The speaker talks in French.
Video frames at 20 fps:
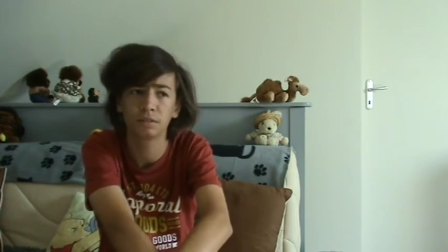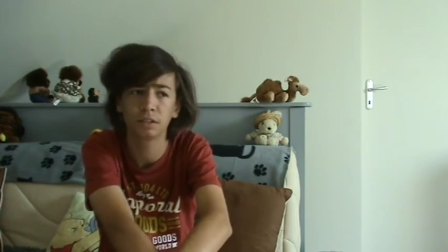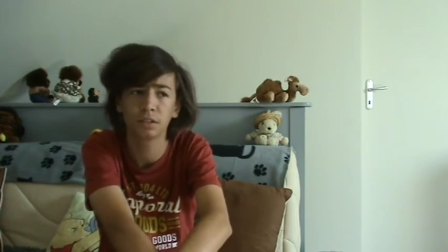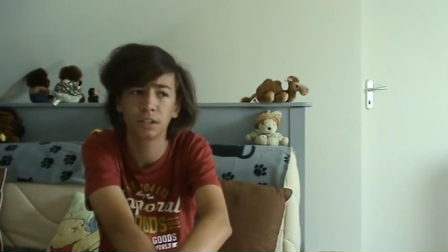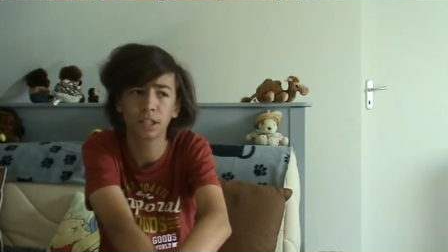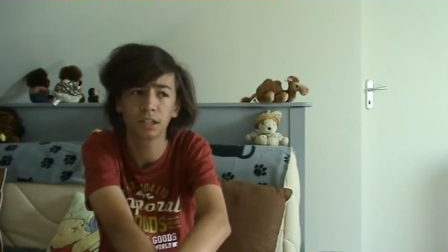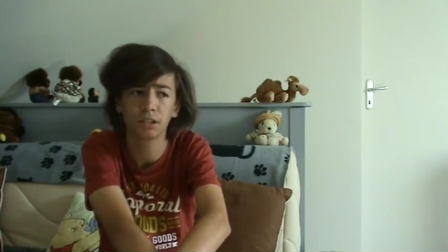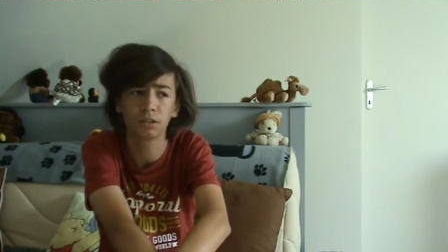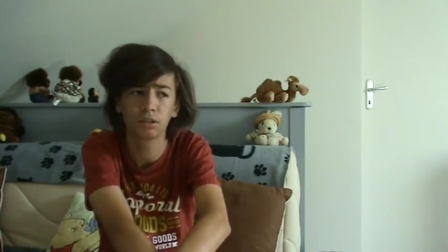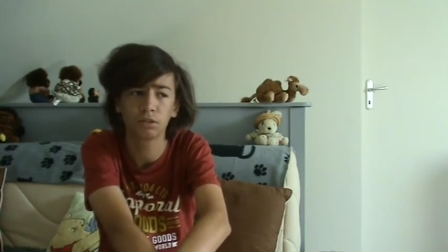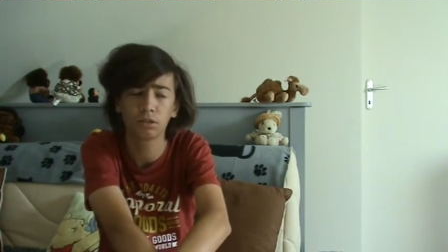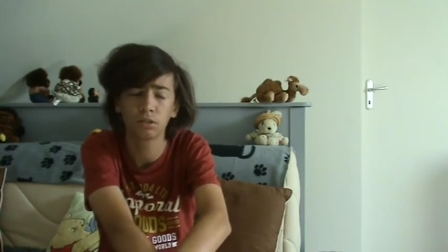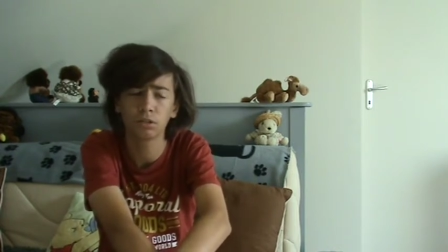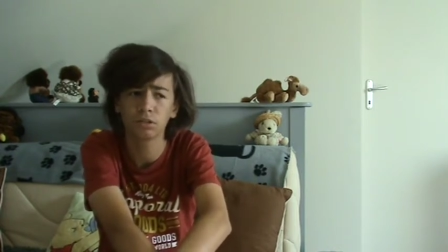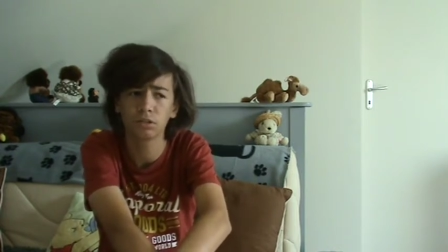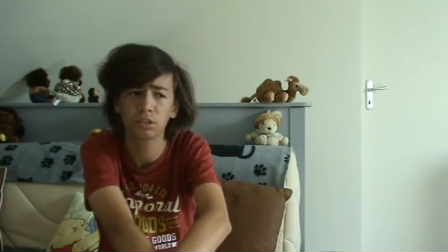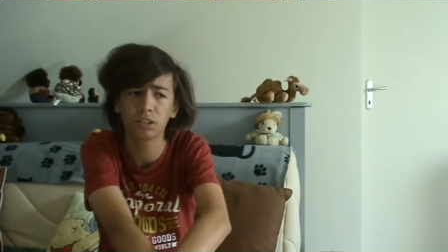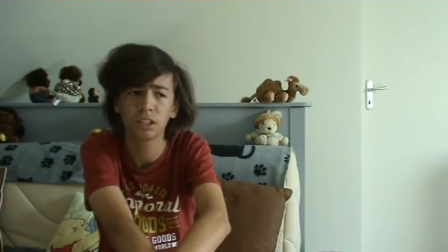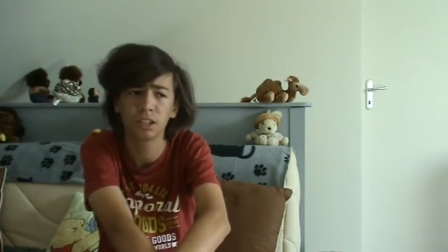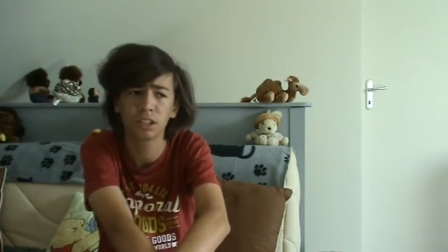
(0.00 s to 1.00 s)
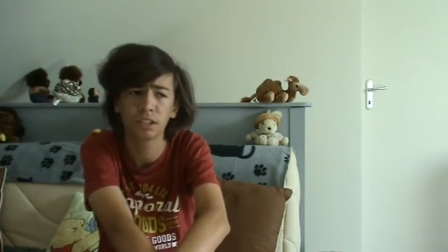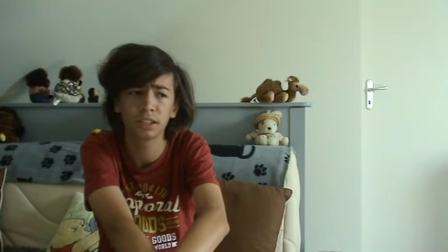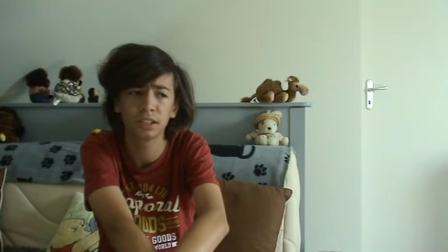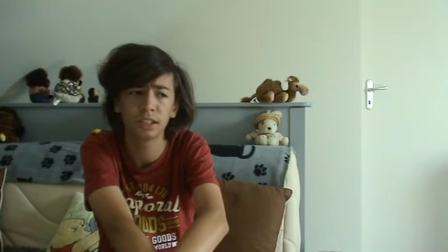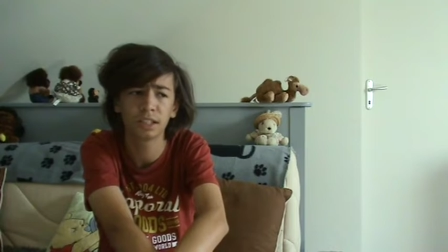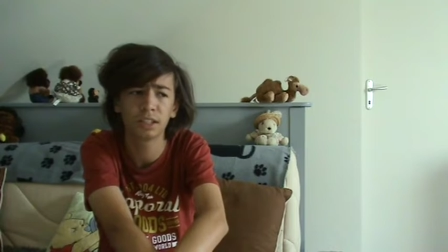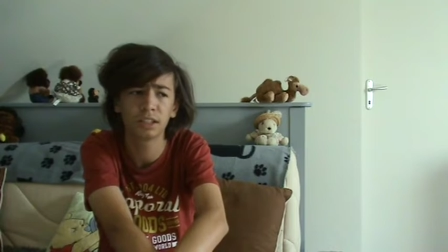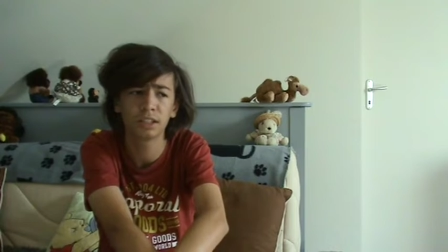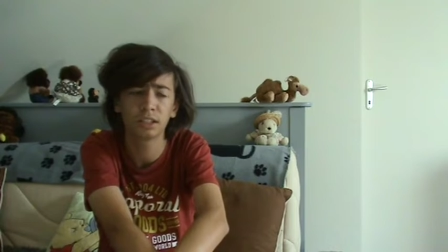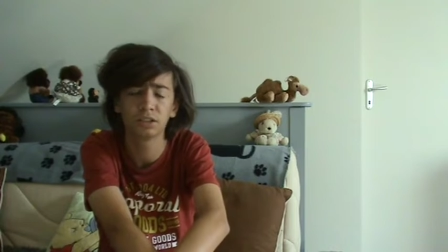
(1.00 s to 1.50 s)
14
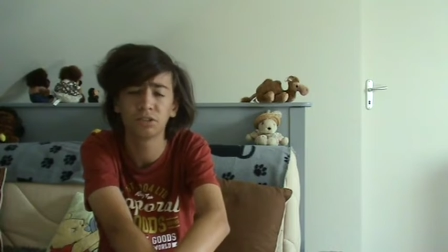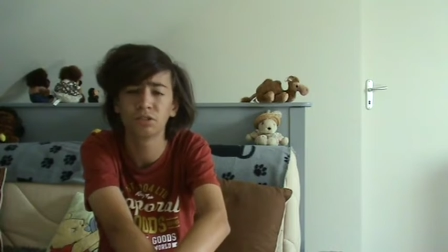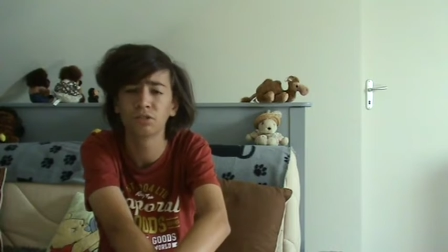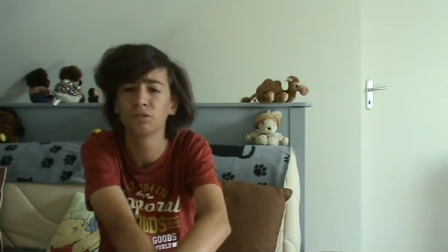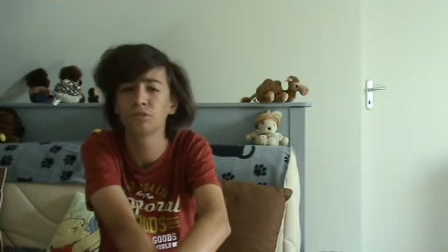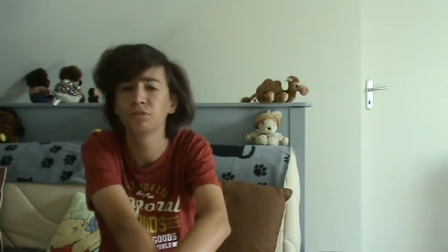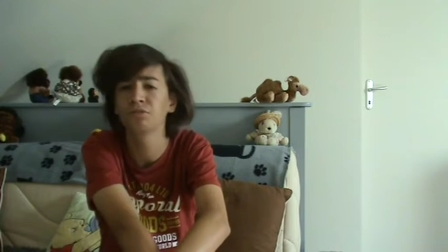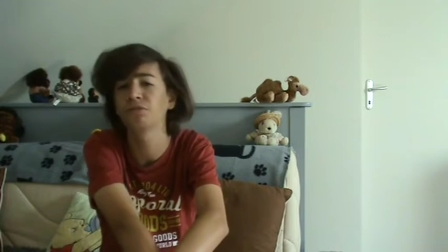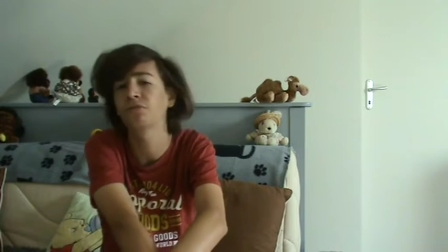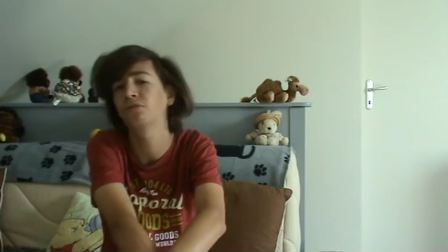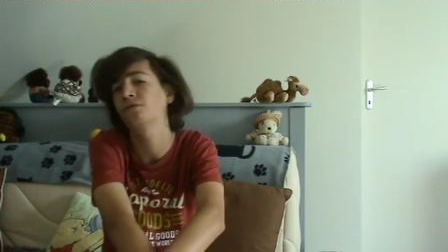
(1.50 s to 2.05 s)
dernières années